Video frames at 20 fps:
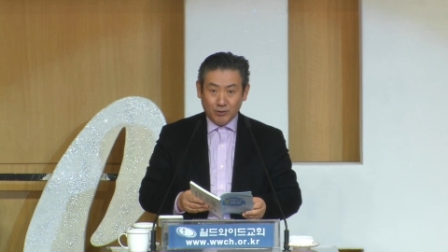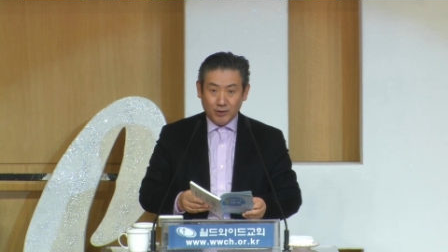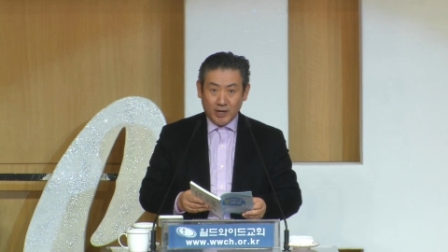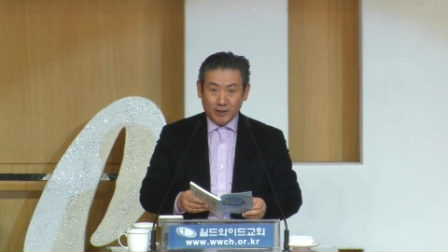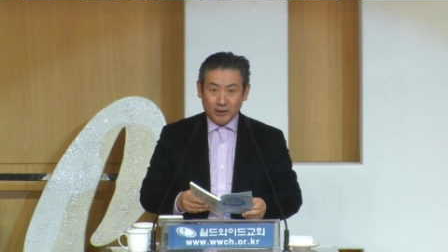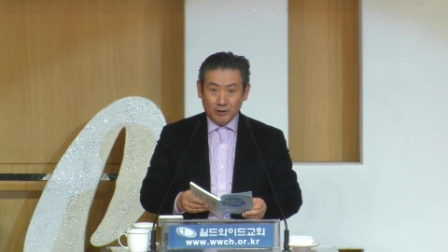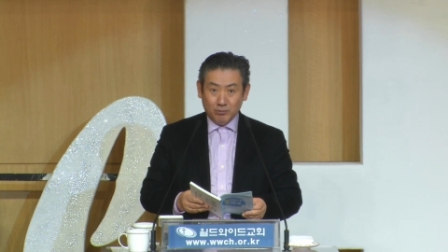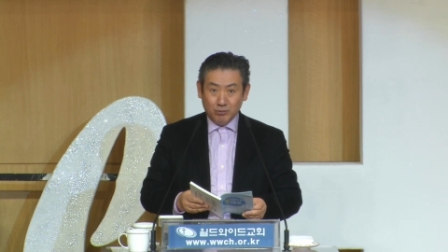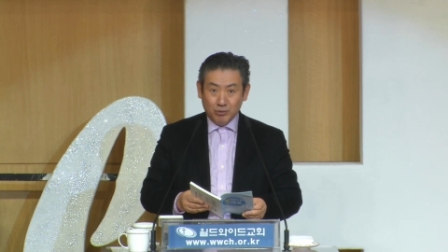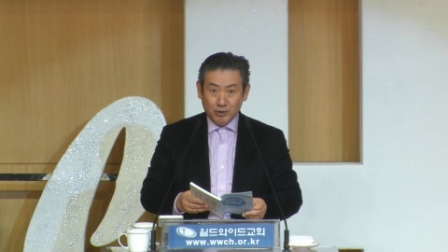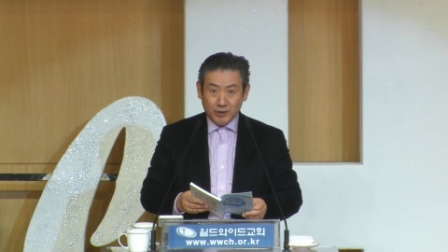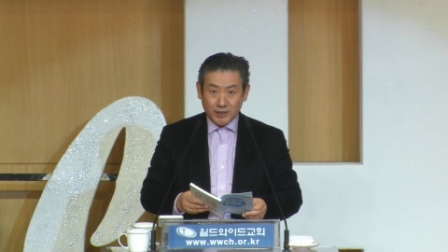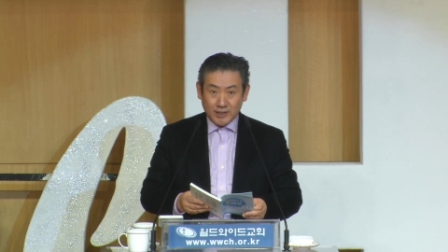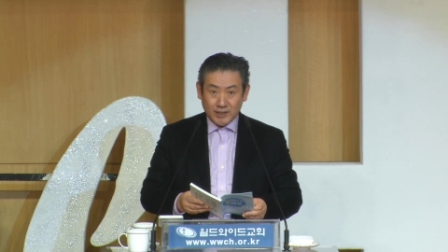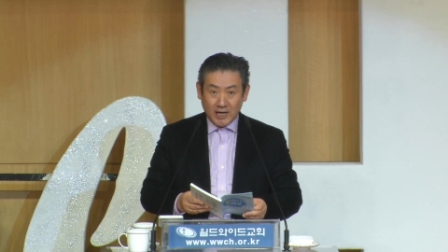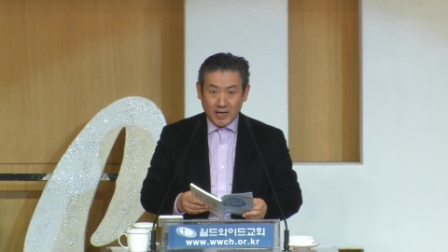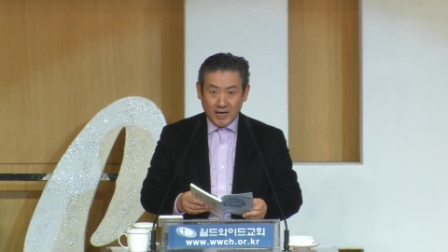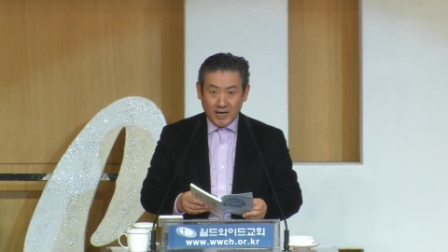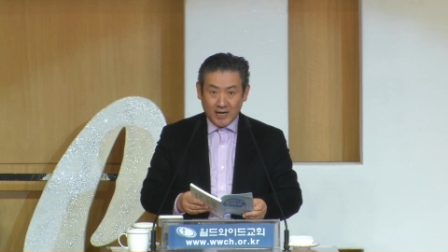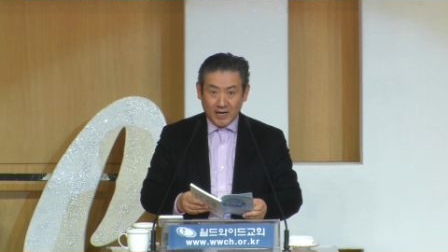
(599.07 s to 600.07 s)
구약은
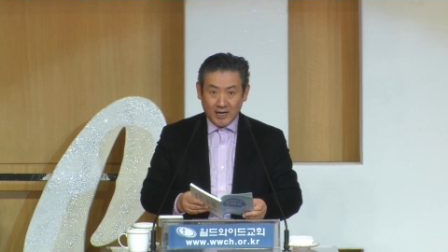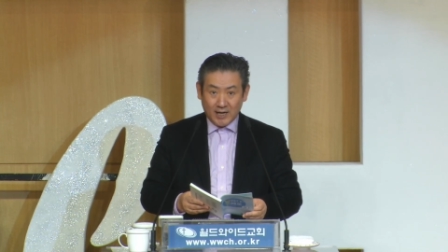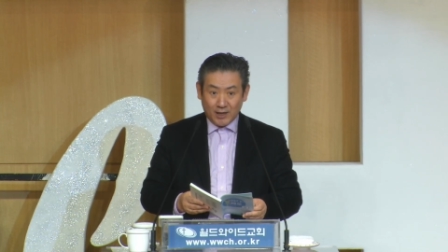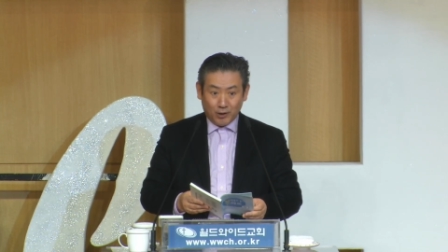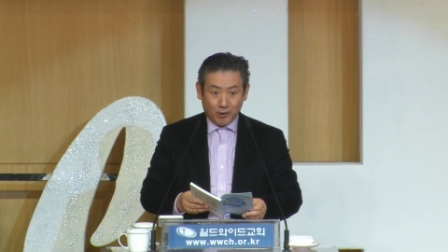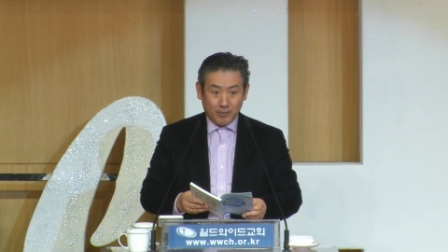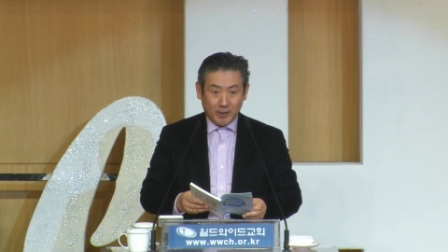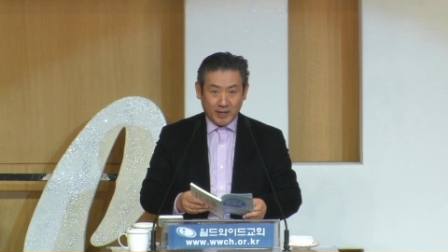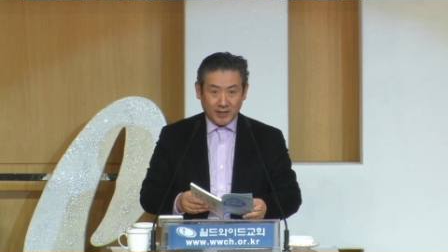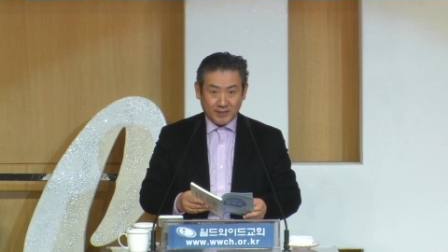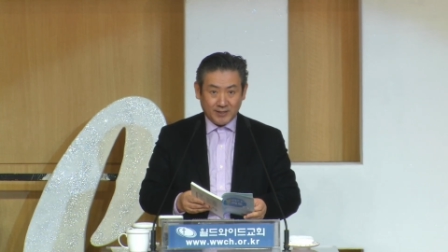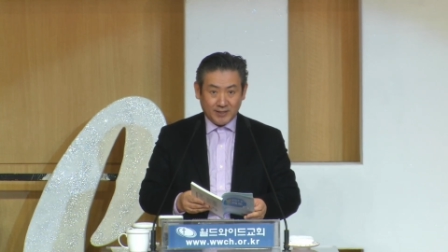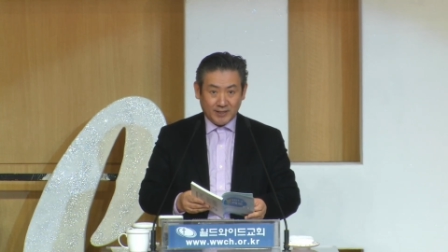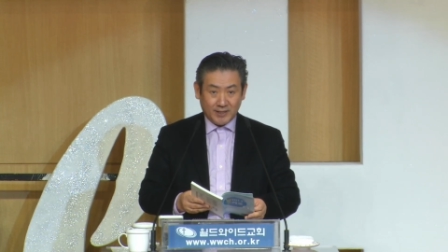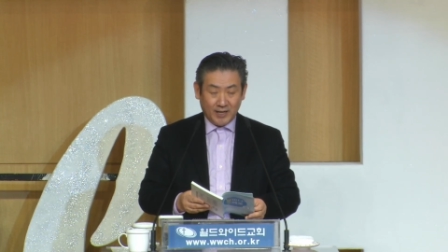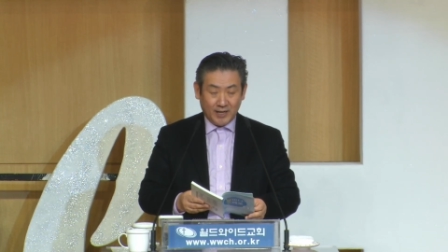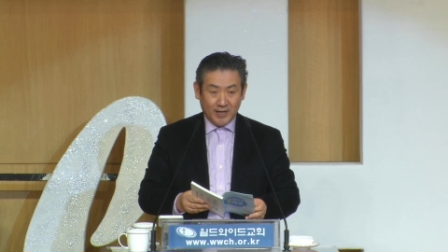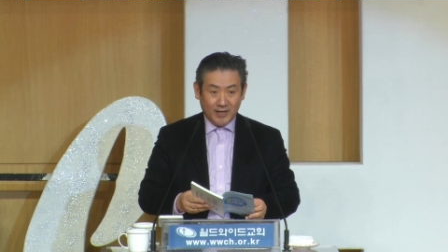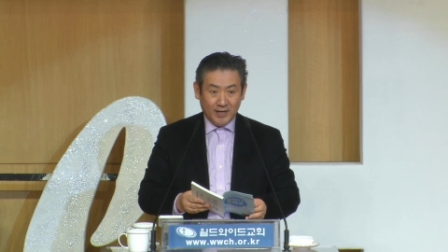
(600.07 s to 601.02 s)
무엇이냐라고 말했을